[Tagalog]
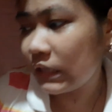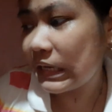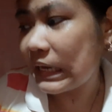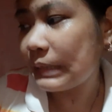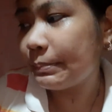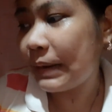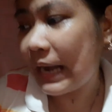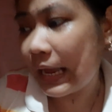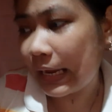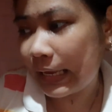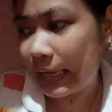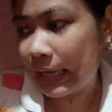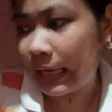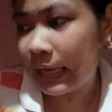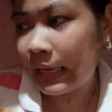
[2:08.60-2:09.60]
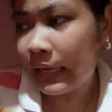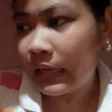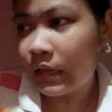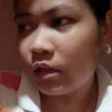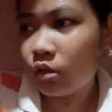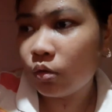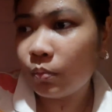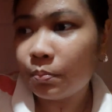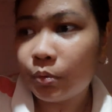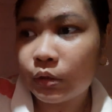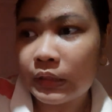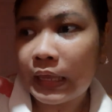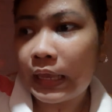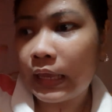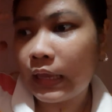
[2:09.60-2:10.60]
yan, malaki. Yung
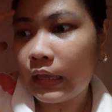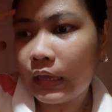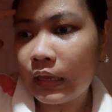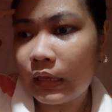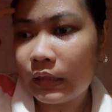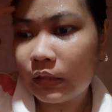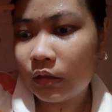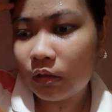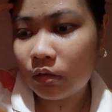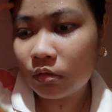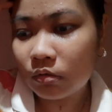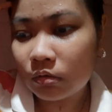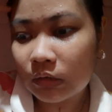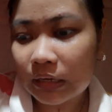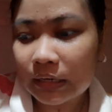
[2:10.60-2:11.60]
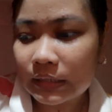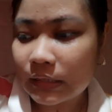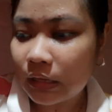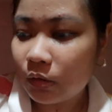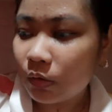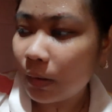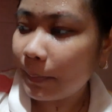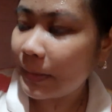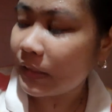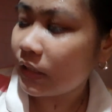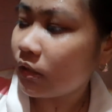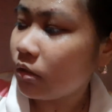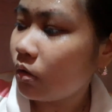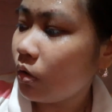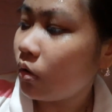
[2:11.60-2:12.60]
puti, yung kinasal yung
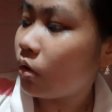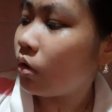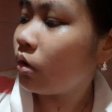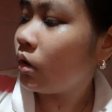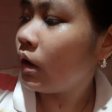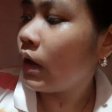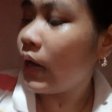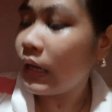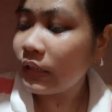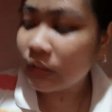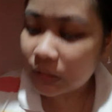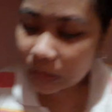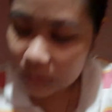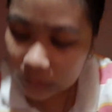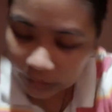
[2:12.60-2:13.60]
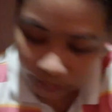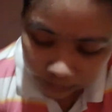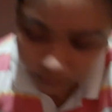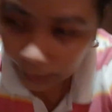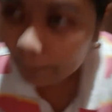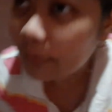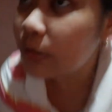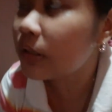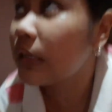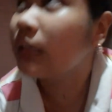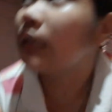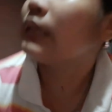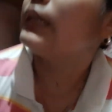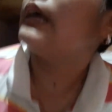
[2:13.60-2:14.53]
kapatid ko. Andyan yan. Tapos tingnan